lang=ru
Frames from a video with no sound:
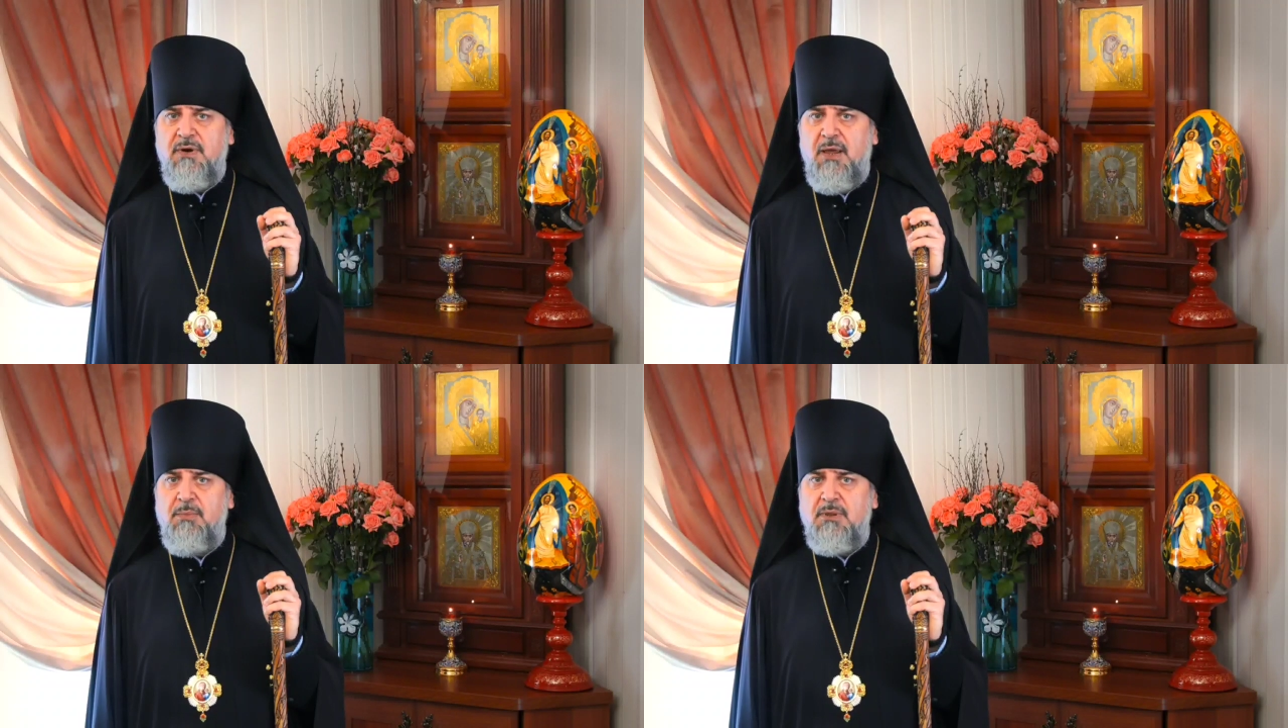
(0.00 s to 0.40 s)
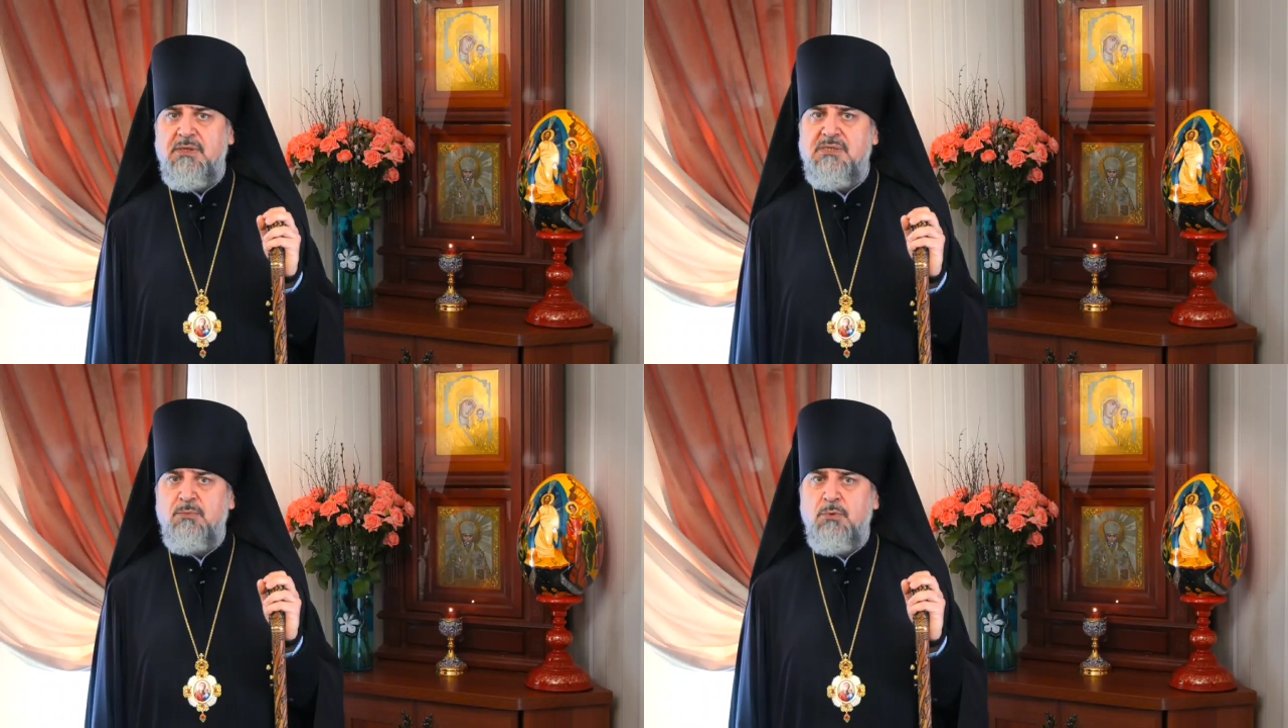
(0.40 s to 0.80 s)

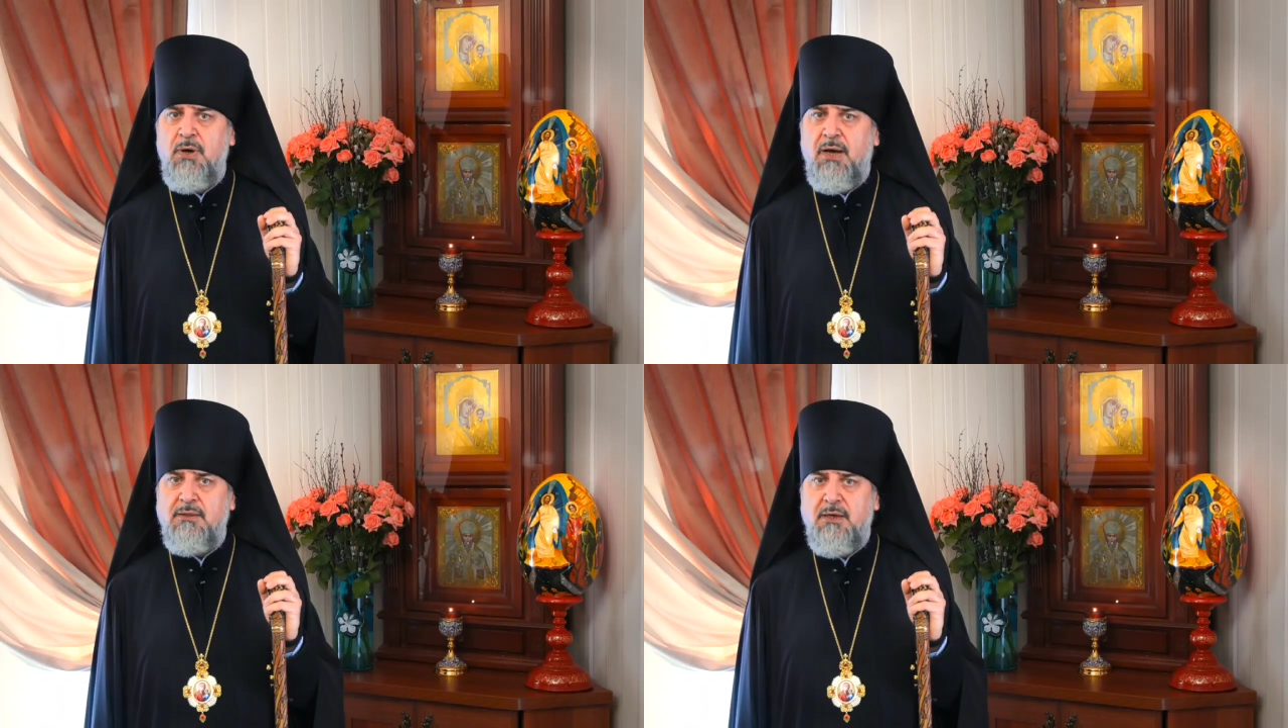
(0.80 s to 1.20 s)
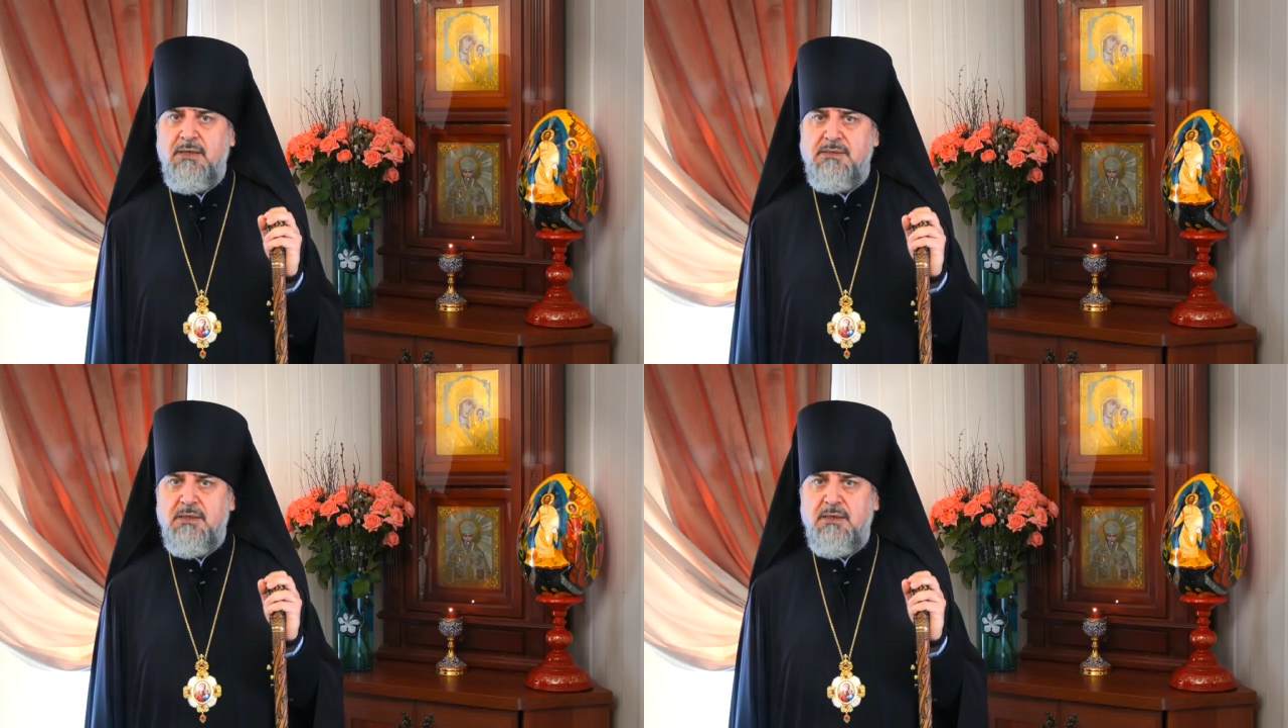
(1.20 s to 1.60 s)
временный земной
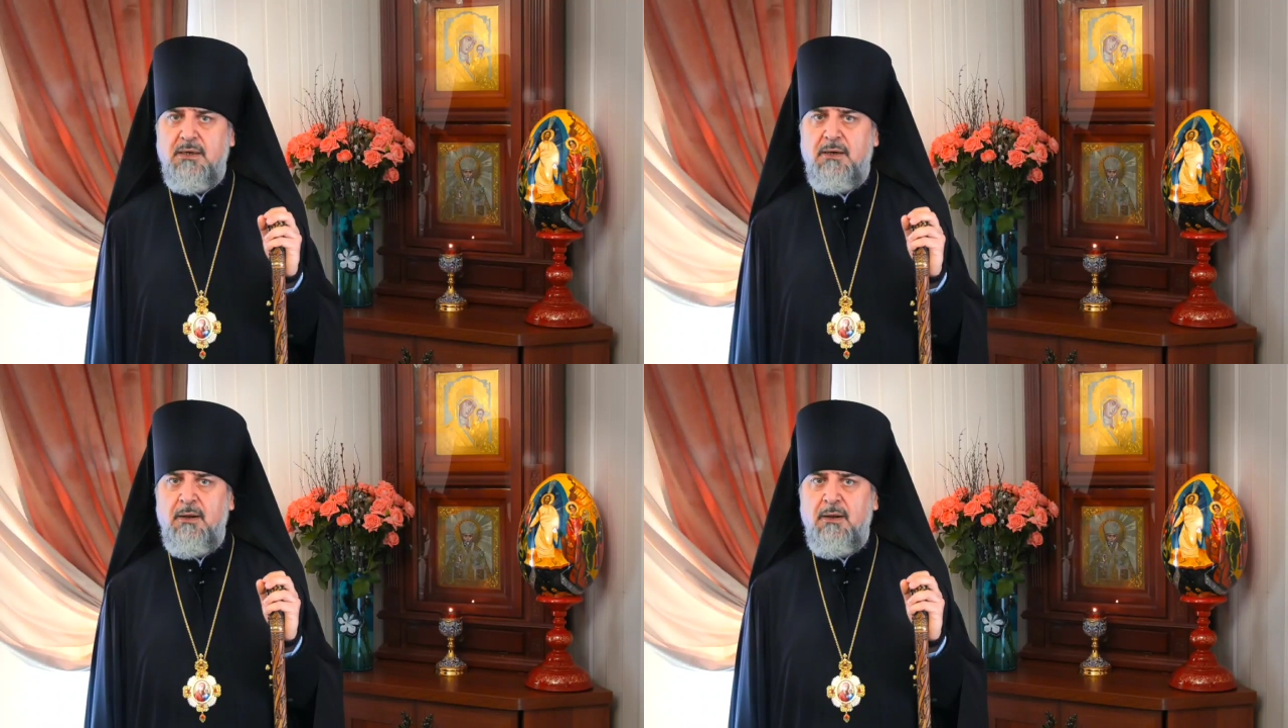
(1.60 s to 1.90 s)
отрезок.